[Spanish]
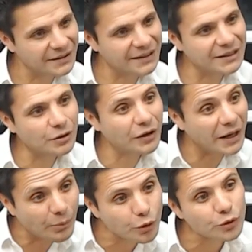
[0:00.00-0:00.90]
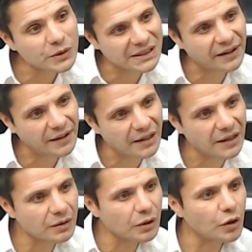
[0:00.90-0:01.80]
qué es lo que el mundo está
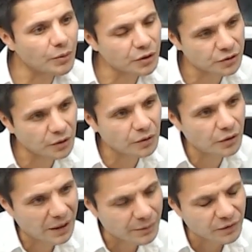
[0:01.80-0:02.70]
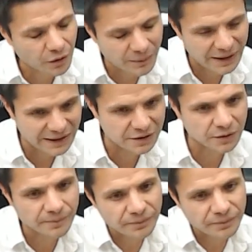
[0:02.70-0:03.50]
requiriendo y cómo nosotros logramos formar en esto.